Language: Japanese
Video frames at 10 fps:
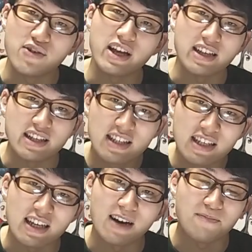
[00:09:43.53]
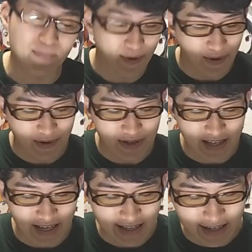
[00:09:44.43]
第1位発表し
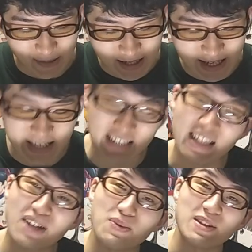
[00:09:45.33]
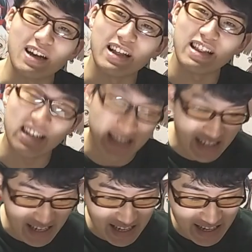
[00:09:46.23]
ていきたいと思います。第1位、なと思いますか第
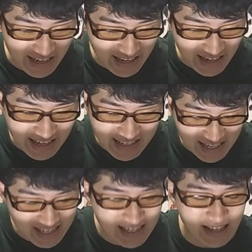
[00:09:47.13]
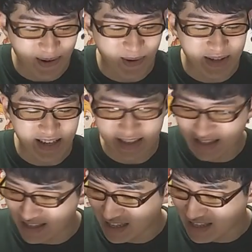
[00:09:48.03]
1位、えー、さすがの講座金
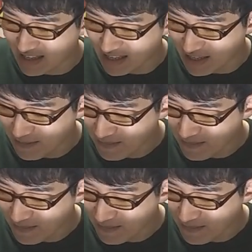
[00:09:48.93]
です。第1位。